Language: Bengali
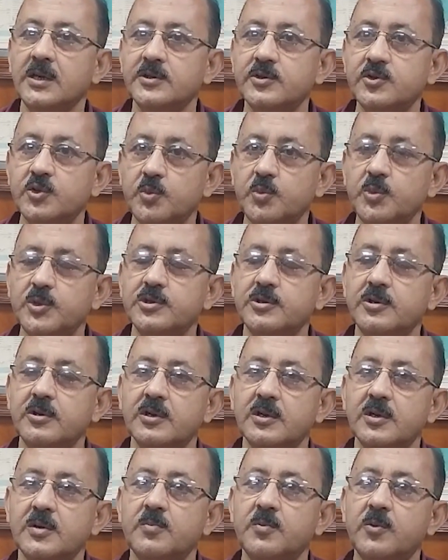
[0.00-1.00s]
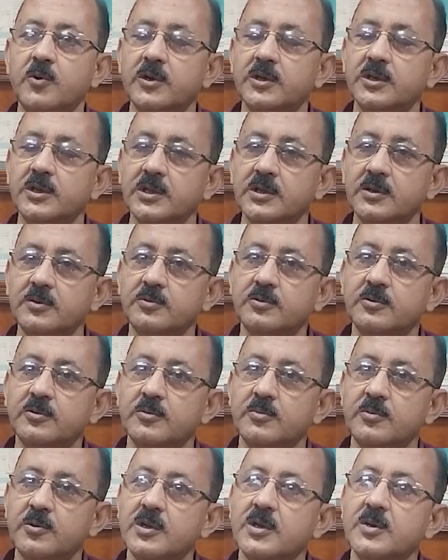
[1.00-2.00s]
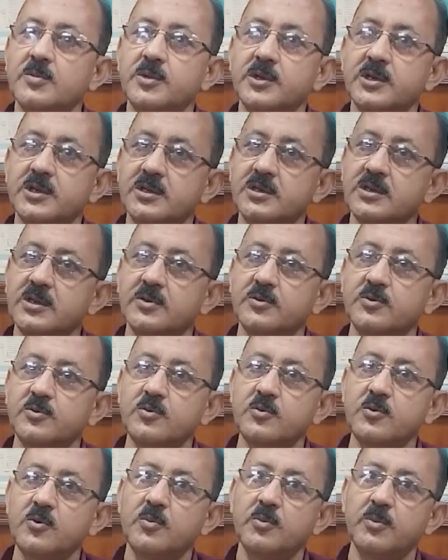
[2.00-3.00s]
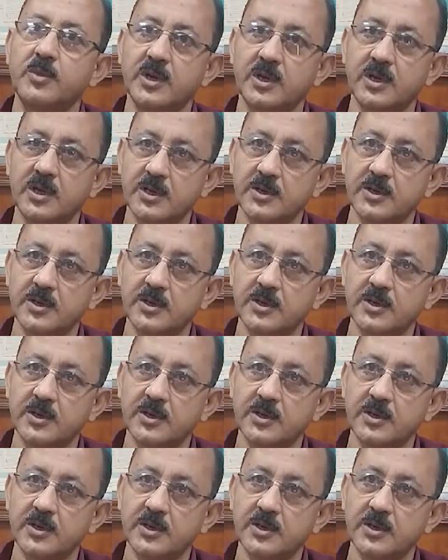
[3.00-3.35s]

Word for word: চব্বিশ ঘন্টা পর থেকে উত্তরবঙ্গে বৃষ্টি একটু কমবে